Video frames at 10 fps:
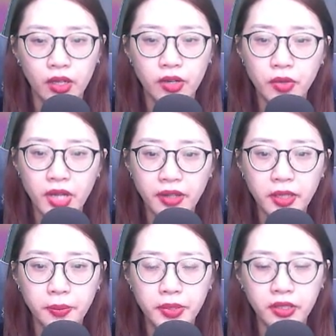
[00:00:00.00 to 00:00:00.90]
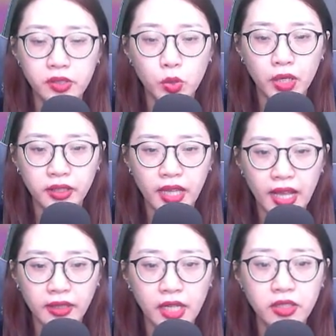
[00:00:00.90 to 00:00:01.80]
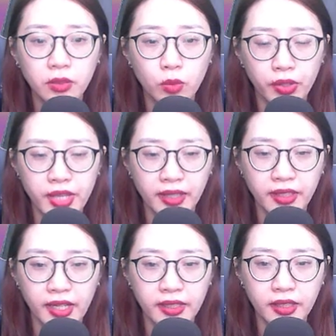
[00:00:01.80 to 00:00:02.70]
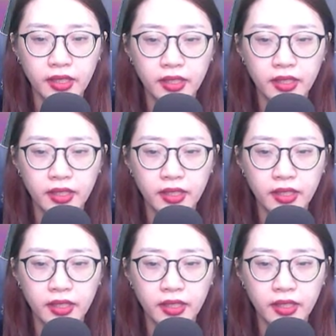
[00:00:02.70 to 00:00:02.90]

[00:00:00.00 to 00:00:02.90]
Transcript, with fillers: Nếu để cấp dưới của anh ta thấy được bộ dạng này,